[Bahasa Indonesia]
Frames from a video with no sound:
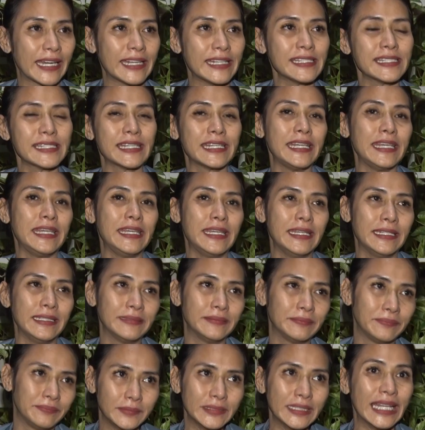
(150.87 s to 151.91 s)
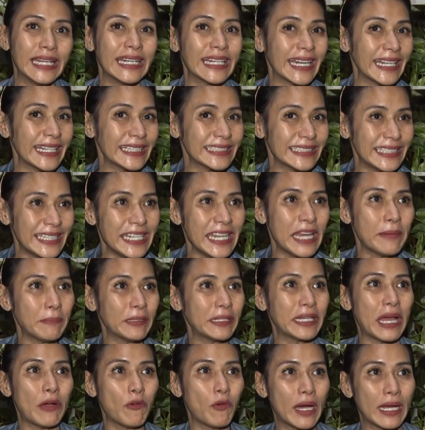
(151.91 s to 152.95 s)
Reski dan Reski yang
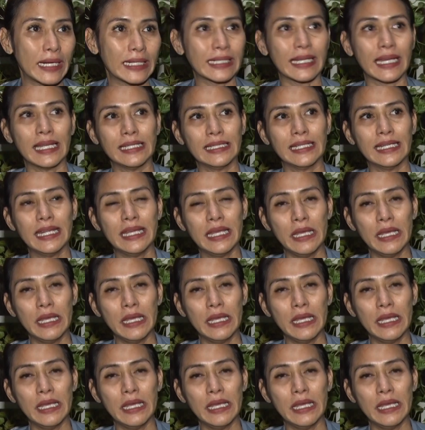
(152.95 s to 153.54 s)
menawarkan